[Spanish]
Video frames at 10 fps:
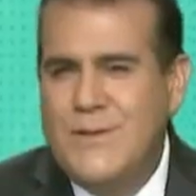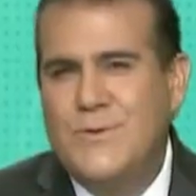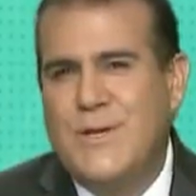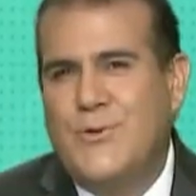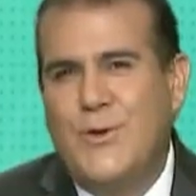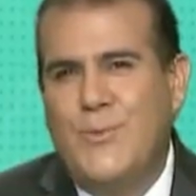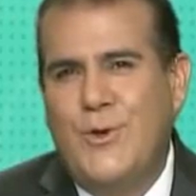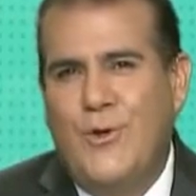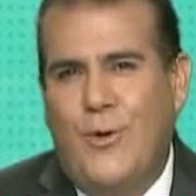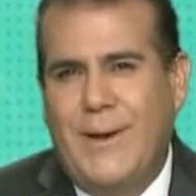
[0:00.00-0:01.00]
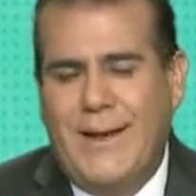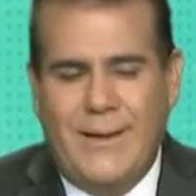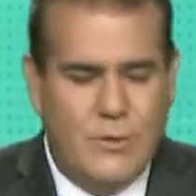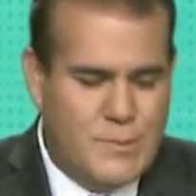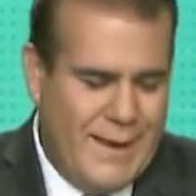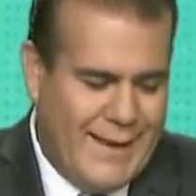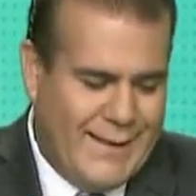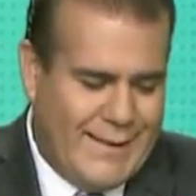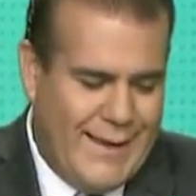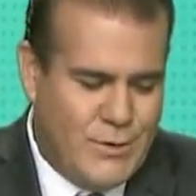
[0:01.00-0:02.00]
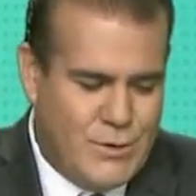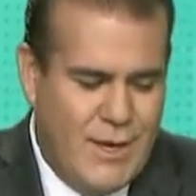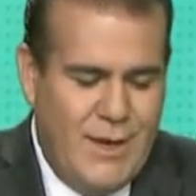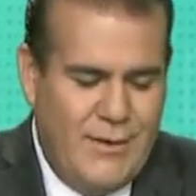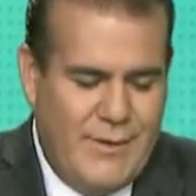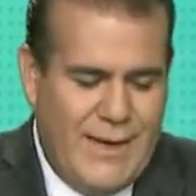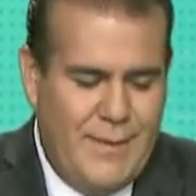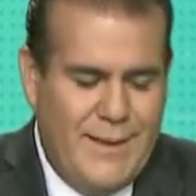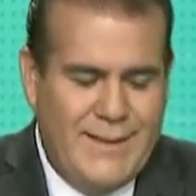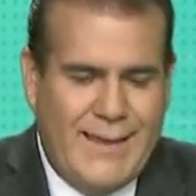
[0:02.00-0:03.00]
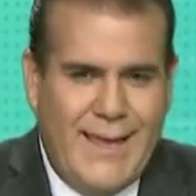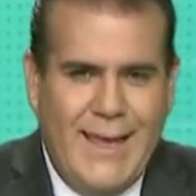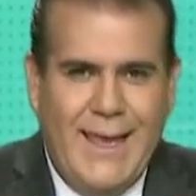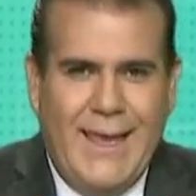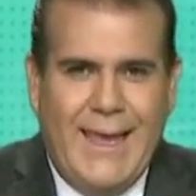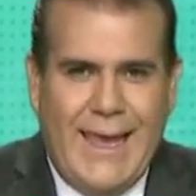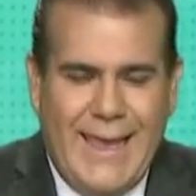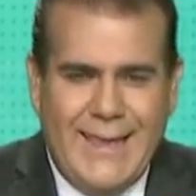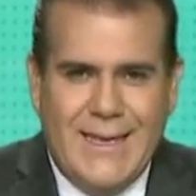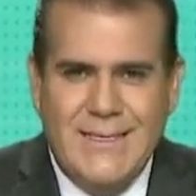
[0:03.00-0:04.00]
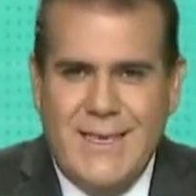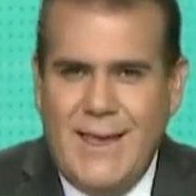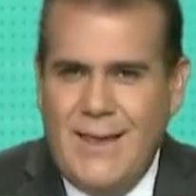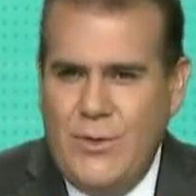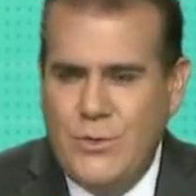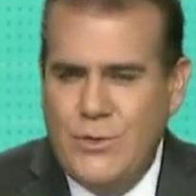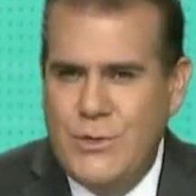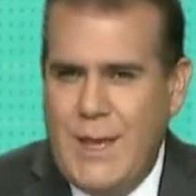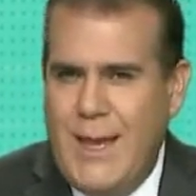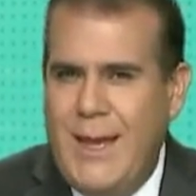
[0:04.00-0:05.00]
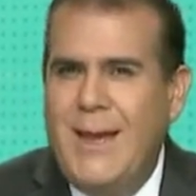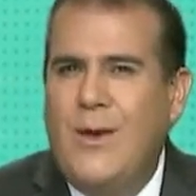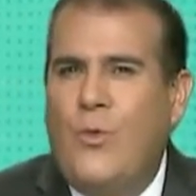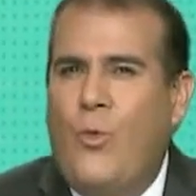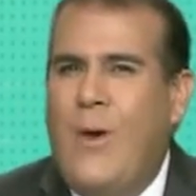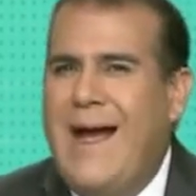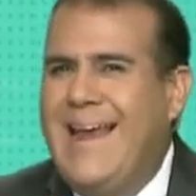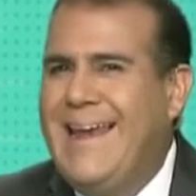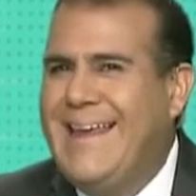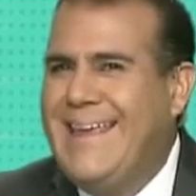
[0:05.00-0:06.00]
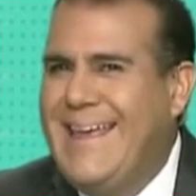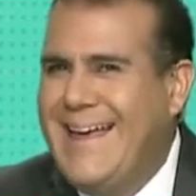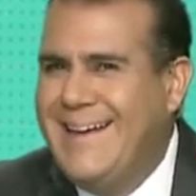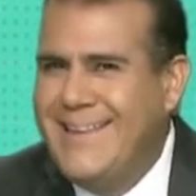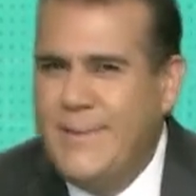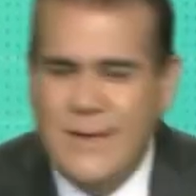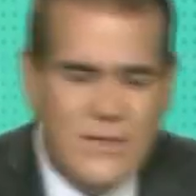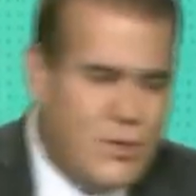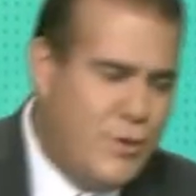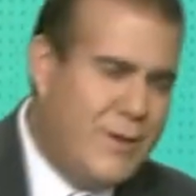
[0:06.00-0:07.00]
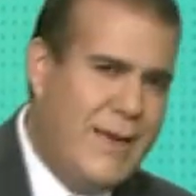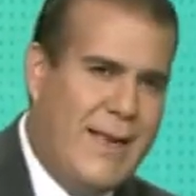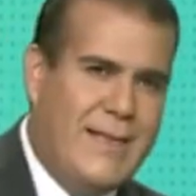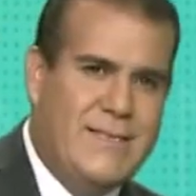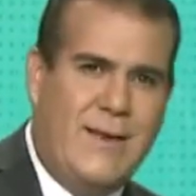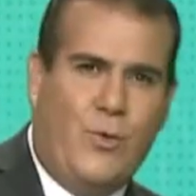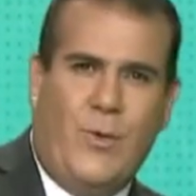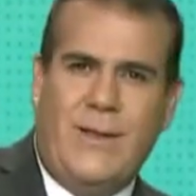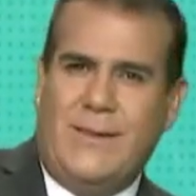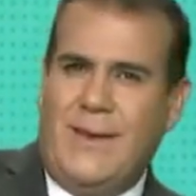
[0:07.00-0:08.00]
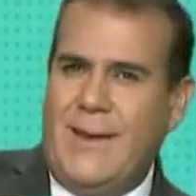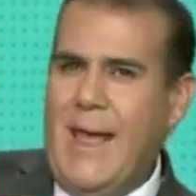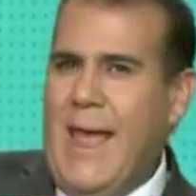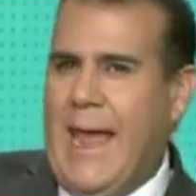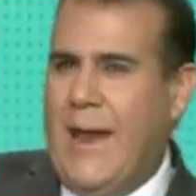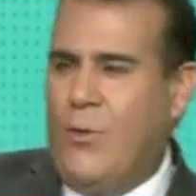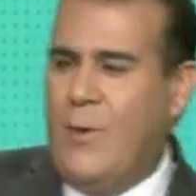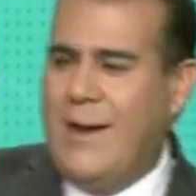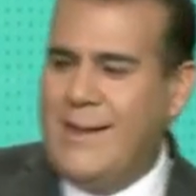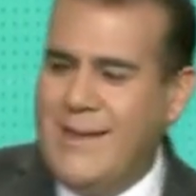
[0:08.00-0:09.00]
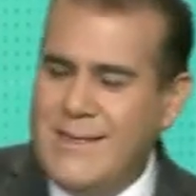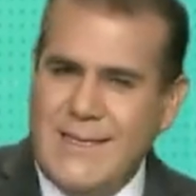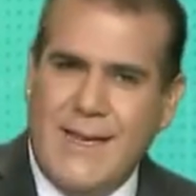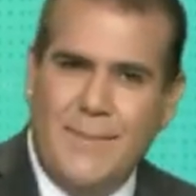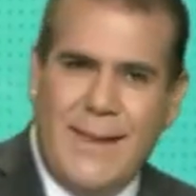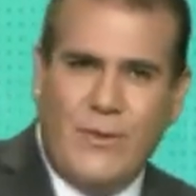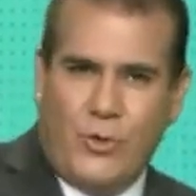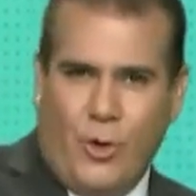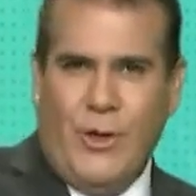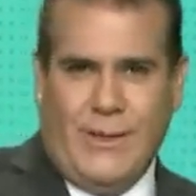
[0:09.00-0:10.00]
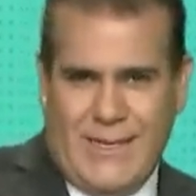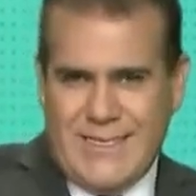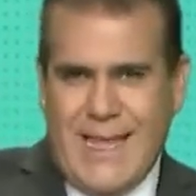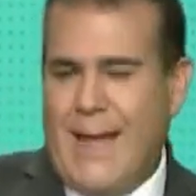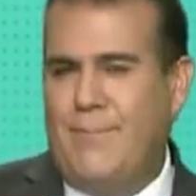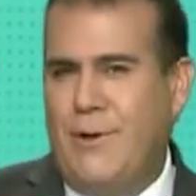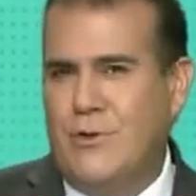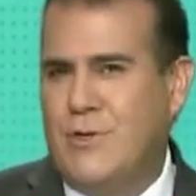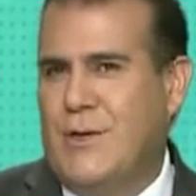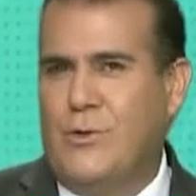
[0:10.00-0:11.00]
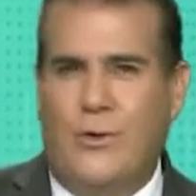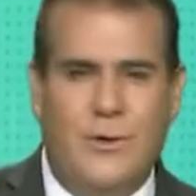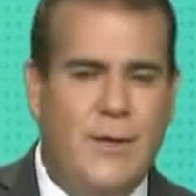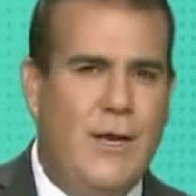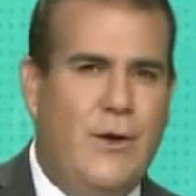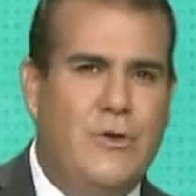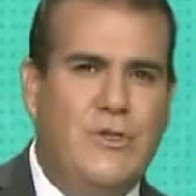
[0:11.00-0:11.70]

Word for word: Y es un sector muy noble el de los banqueteros. Finalmente, ellas y ellos, en cualquier dimensión en la que se encuentren, en cualquier segmento de este amplio sector,